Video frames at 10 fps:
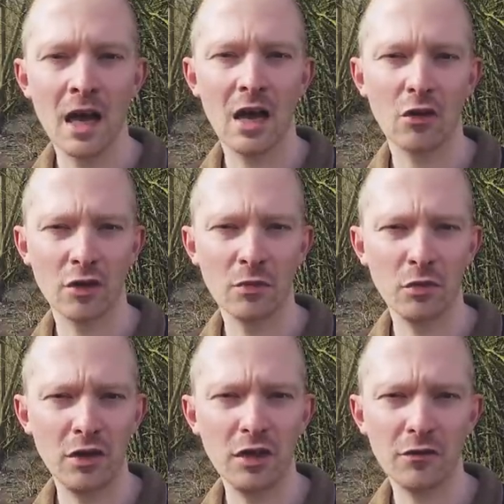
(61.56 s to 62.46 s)
Alors il y a une
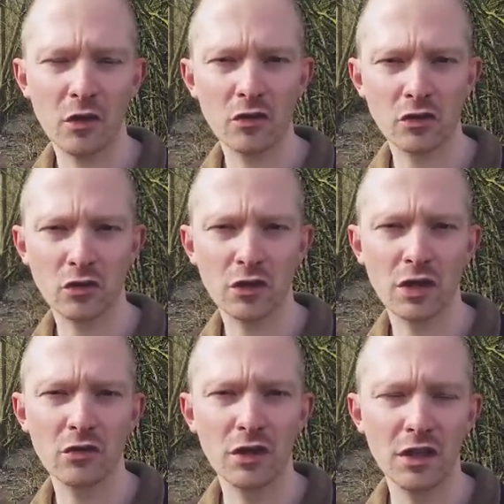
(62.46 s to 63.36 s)
petite différence entre
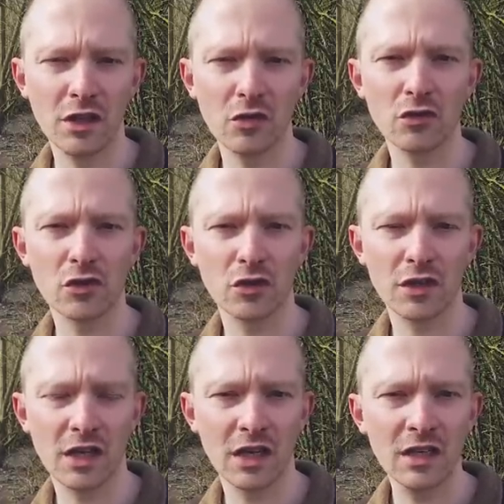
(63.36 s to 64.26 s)
Canon et Nikon de ce
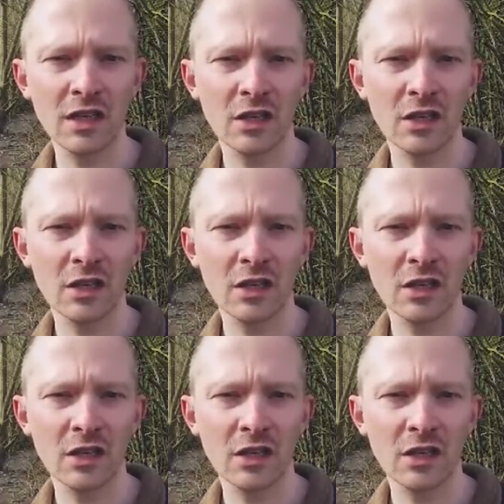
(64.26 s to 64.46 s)
côté-là.